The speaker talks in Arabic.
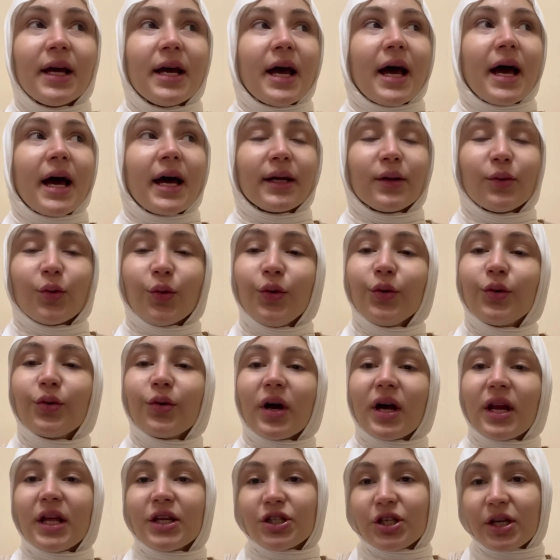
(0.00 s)
احكيه لكم
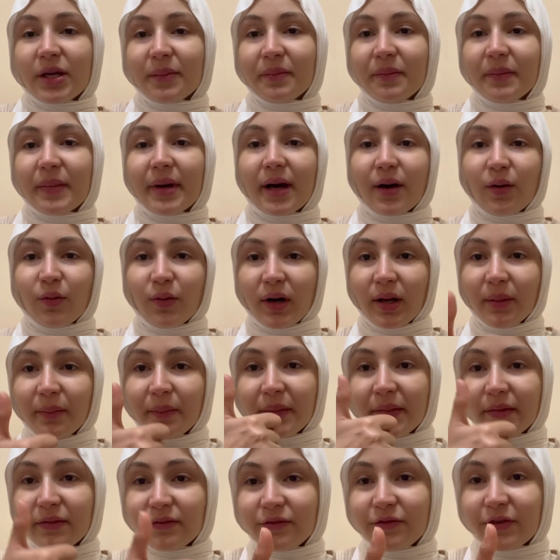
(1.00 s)
علشان اولا
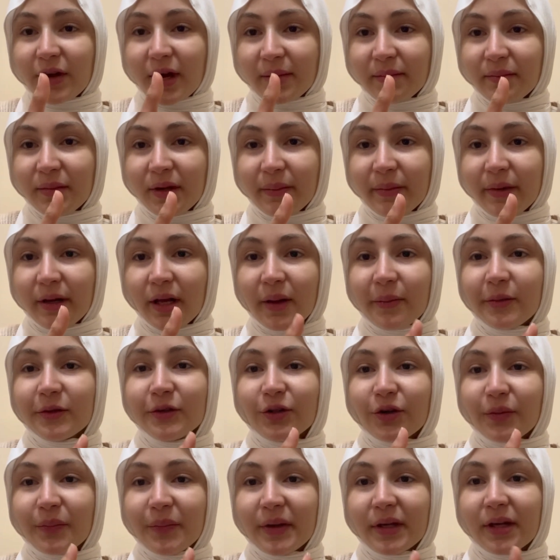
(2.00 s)
فاما بنعمه
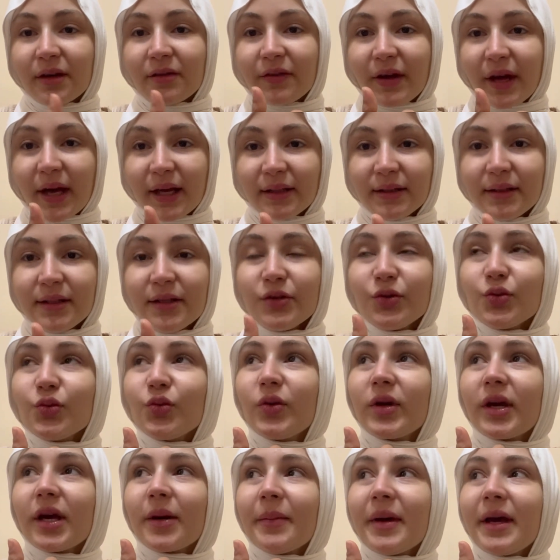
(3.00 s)
ربك فحدث
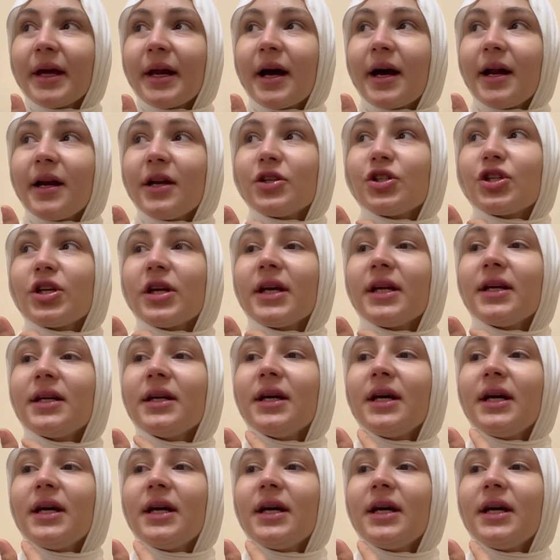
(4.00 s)
وكمان علشان